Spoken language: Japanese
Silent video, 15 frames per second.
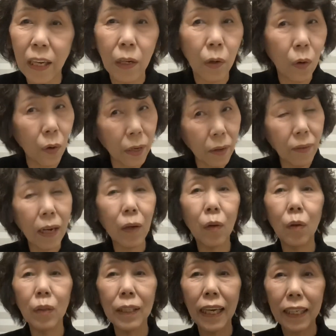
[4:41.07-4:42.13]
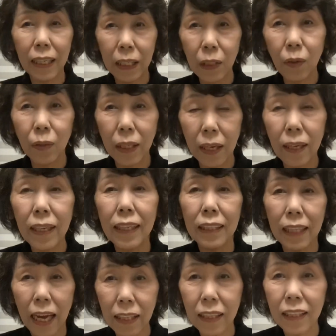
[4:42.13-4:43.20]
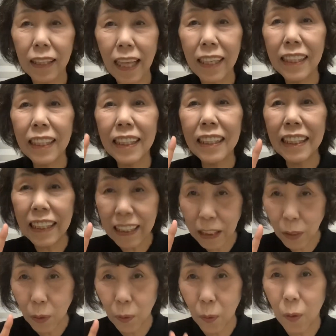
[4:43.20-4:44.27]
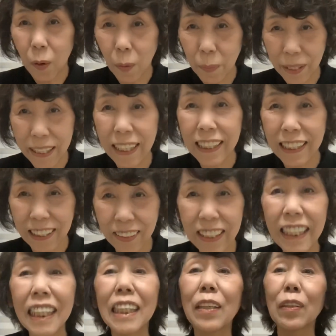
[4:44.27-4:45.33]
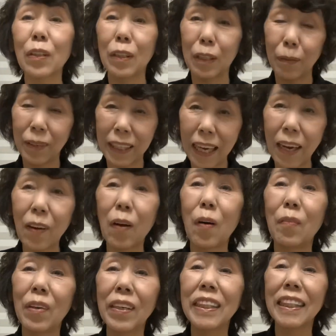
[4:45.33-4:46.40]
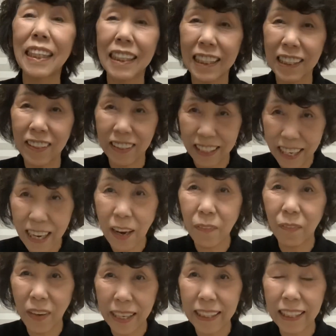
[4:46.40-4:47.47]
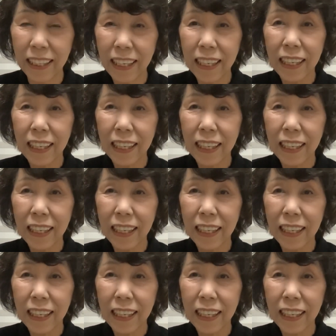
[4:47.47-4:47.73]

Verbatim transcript: これはこんだけのね、たった2キロのお米ですよ。2キロといっても結構重いですよね、やっぱり。